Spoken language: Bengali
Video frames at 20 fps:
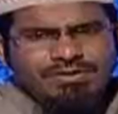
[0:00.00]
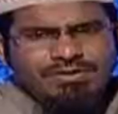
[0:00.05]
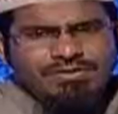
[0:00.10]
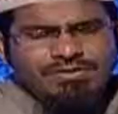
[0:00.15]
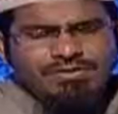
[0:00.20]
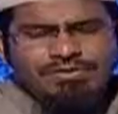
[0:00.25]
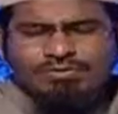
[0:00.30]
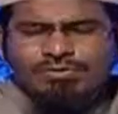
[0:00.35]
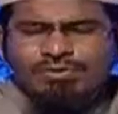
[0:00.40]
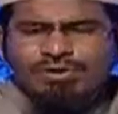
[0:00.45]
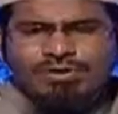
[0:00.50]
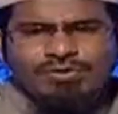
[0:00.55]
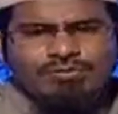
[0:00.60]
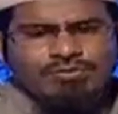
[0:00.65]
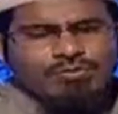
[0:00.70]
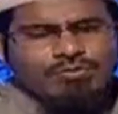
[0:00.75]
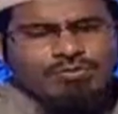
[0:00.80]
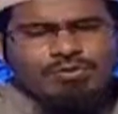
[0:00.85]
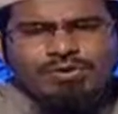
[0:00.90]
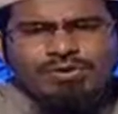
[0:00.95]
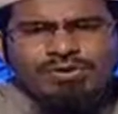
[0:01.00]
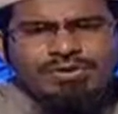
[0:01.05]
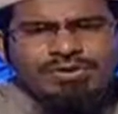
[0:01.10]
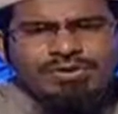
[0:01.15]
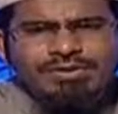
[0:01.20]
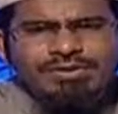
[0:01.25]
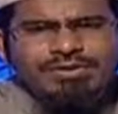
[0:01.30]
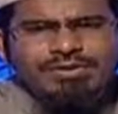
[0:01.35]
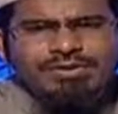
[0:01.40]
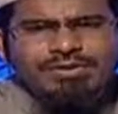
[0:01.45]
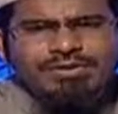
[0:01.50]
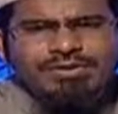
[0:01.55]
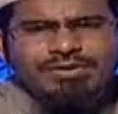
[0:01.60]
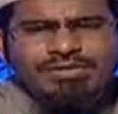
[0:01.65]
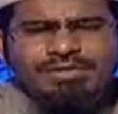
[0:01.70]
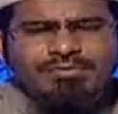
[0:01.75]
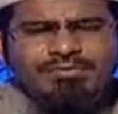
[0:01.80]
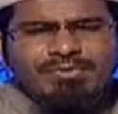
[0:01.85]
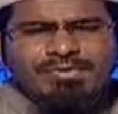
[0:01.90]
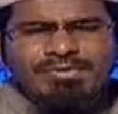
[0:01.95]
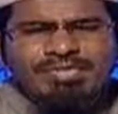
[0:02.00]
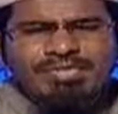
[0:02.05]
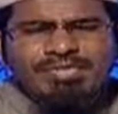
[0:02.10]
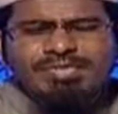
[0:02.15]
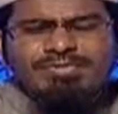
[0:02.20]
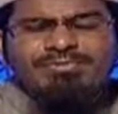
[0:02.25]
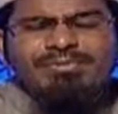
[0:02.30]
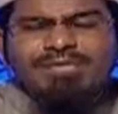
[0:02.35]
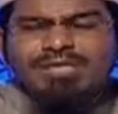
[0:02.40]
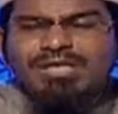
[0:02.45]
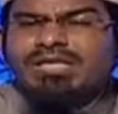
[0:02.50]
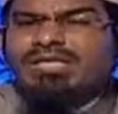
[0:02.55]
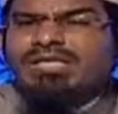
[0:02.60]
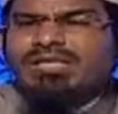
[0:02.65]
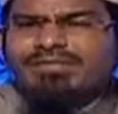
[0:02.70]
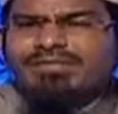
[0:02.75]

যেগুলি কোনোই যার মাঝে জীব নেই